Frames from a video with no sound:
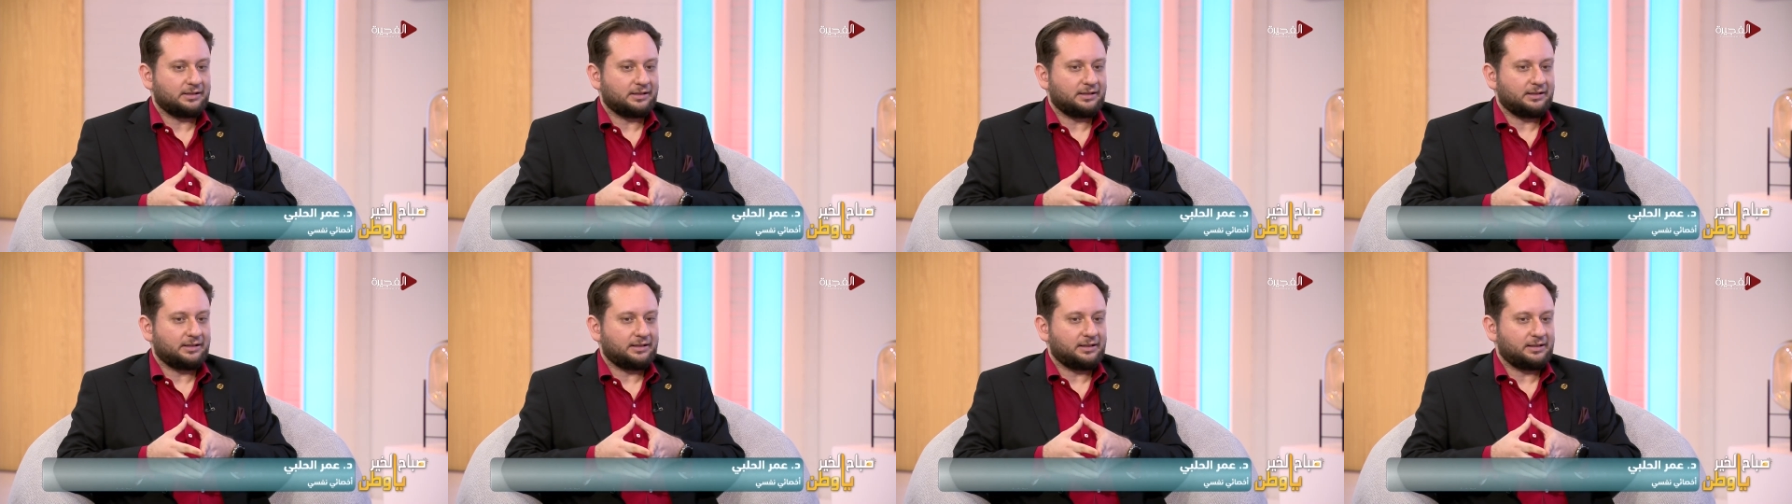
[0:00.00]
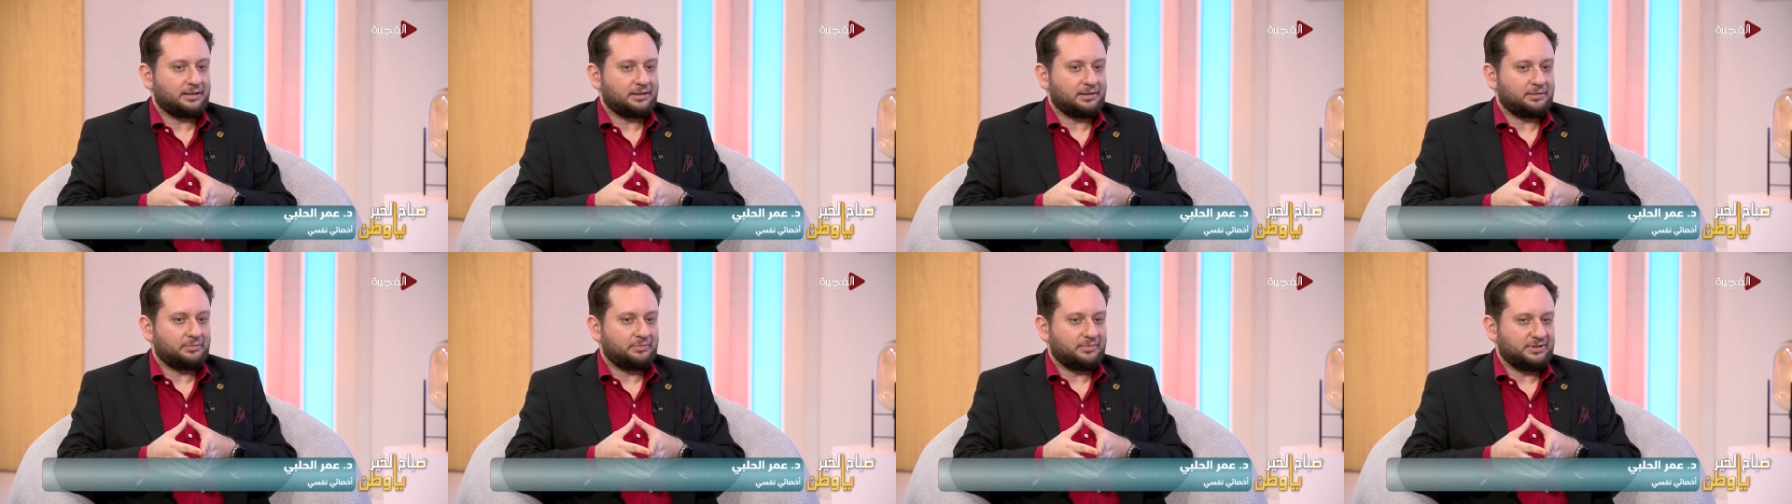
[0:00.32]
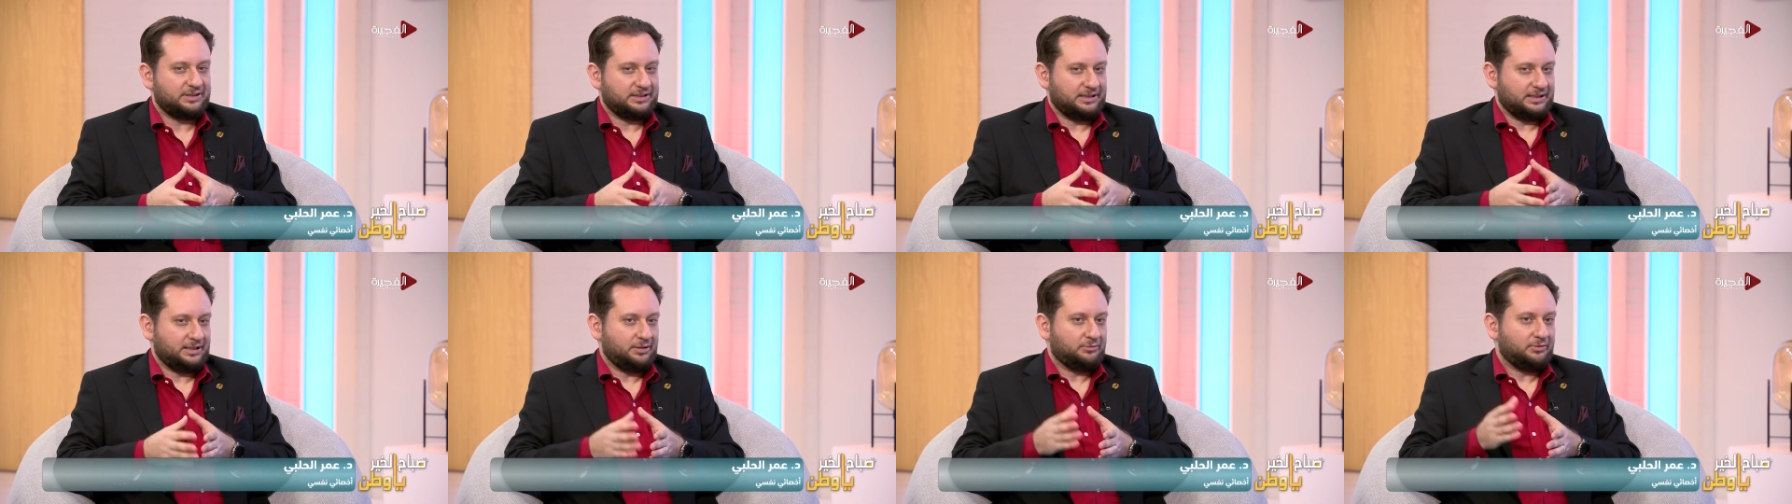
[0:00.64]
آه،
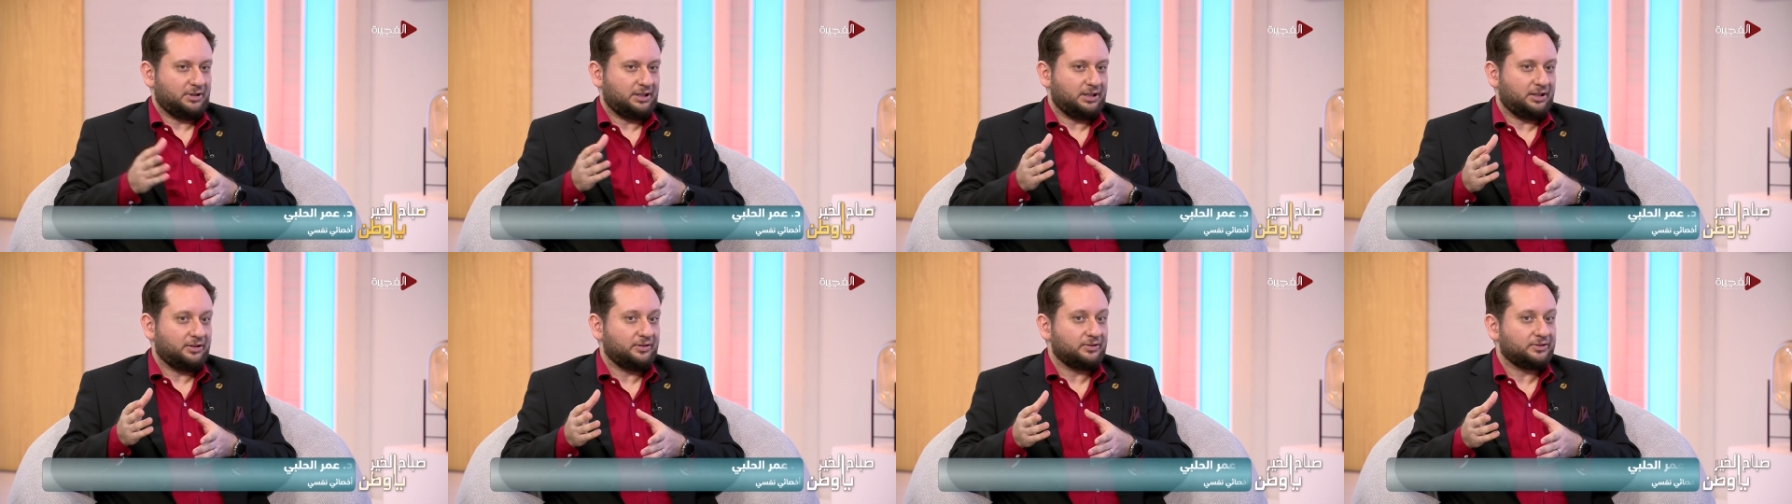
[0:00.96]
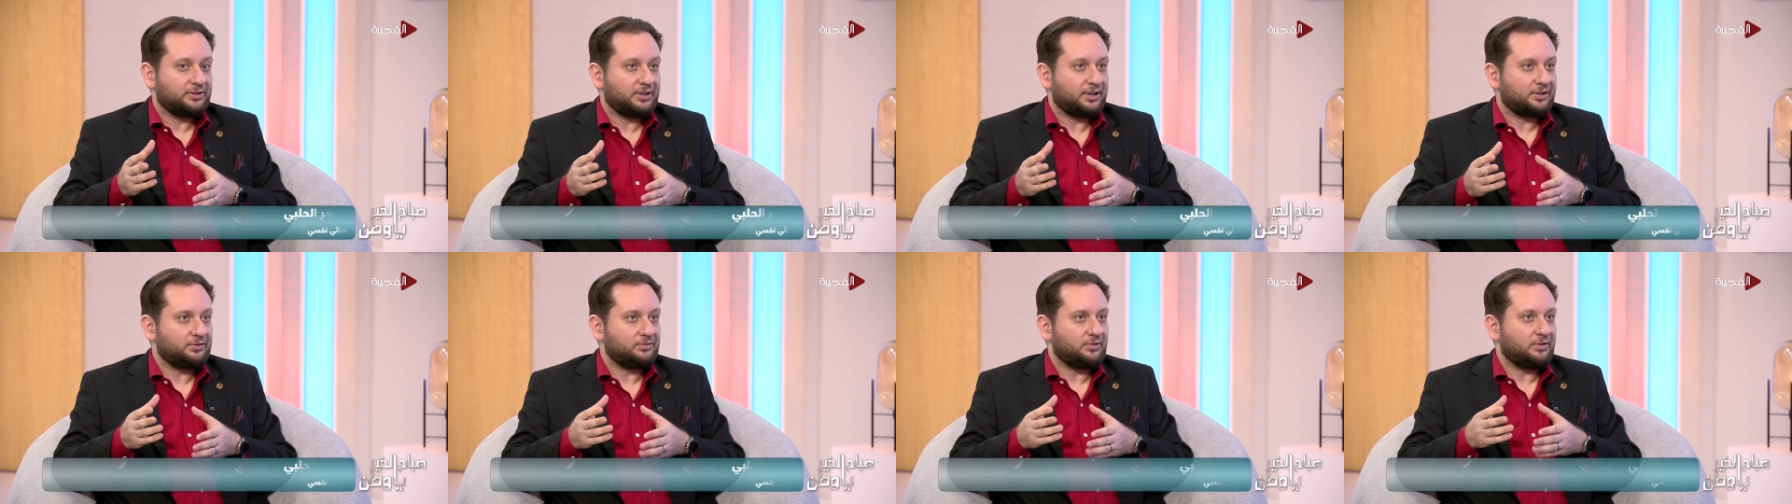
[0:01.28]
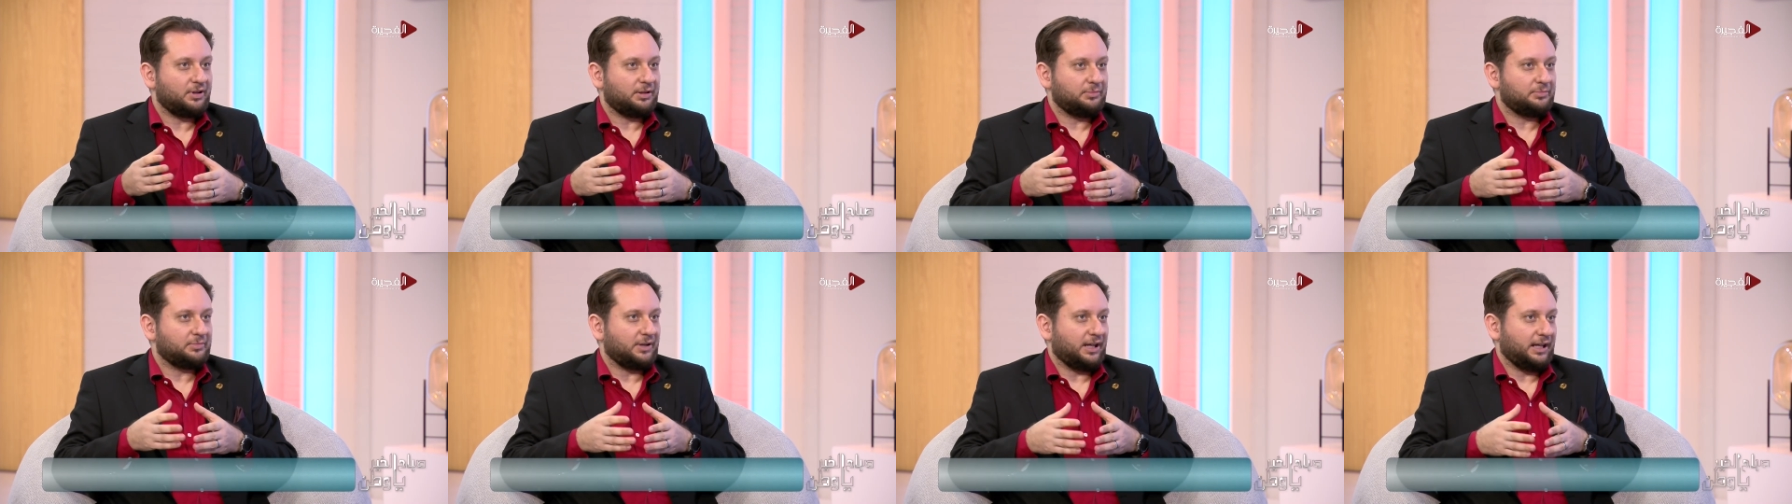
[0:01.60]
بدي نوه لنقطه انه